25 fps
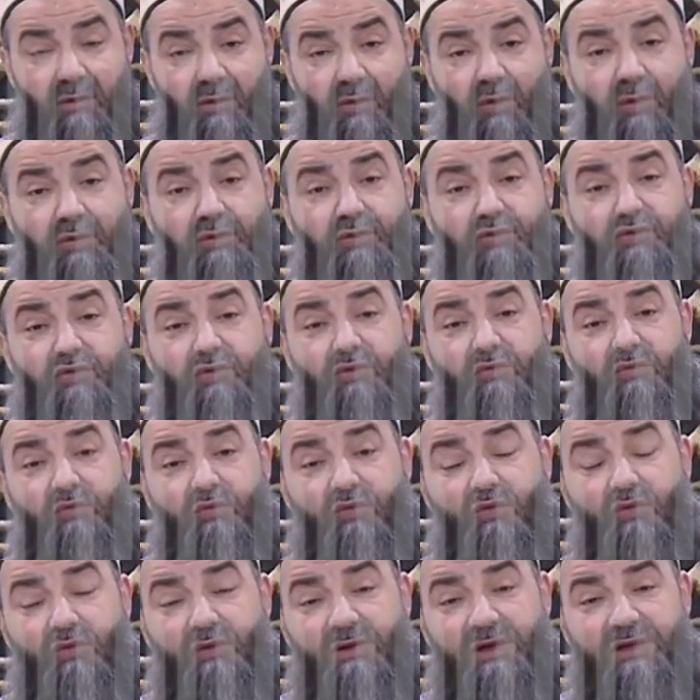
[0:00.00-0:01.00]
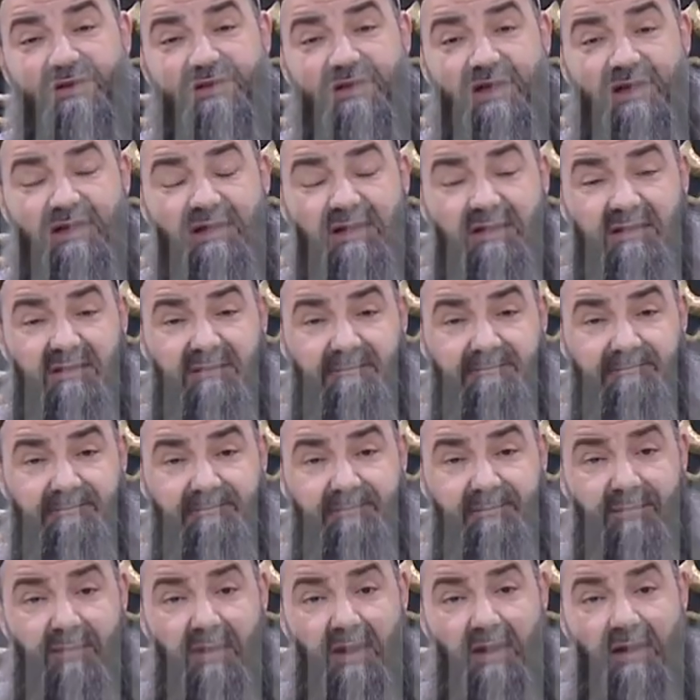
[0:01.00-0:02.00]
Onun için bu geceyi
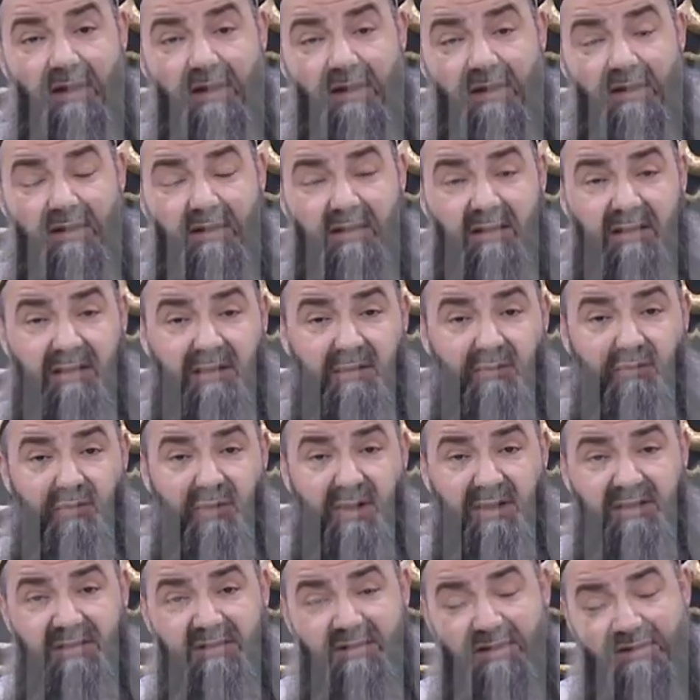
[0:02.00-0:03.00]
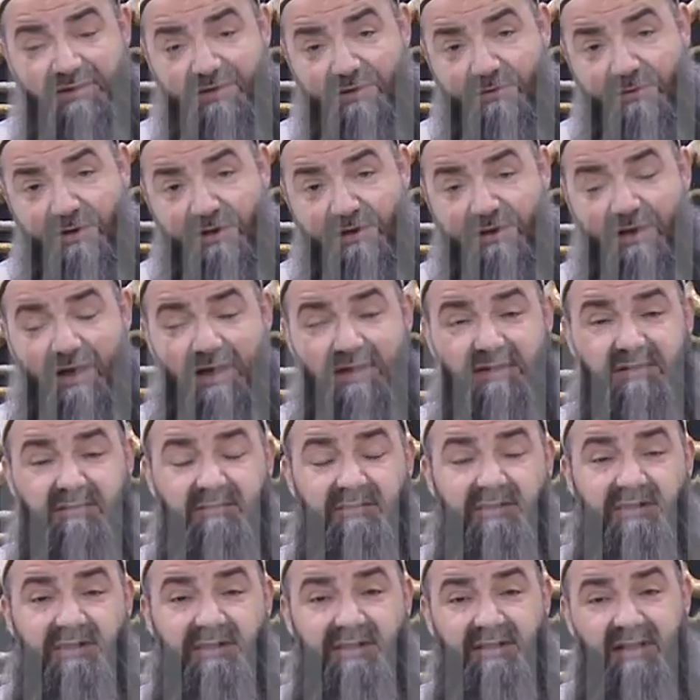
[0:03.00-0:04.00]
e, uyanık geçirmek lazım,
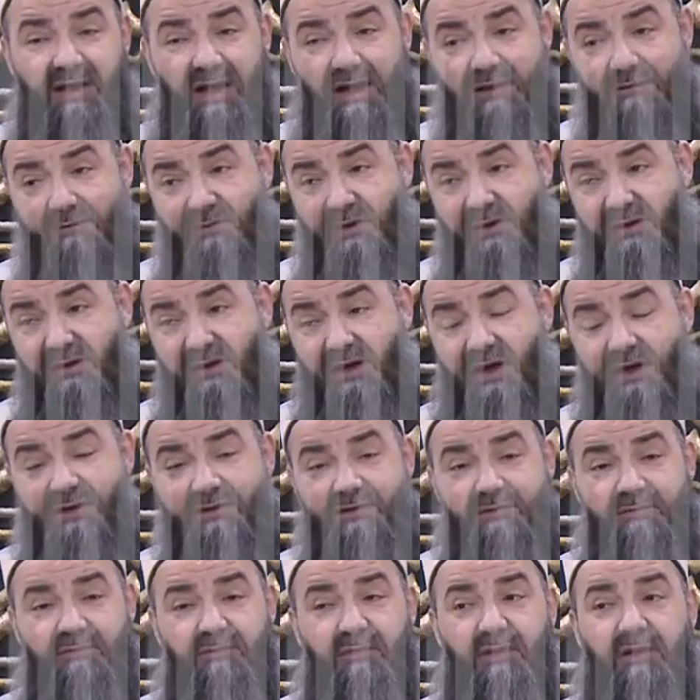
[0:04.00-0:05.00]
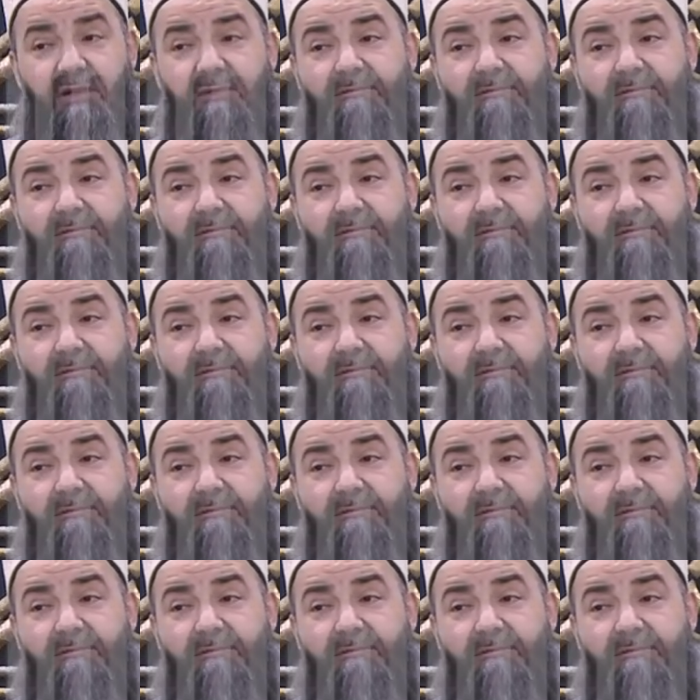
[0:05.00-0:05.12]
ihya etmek lazım.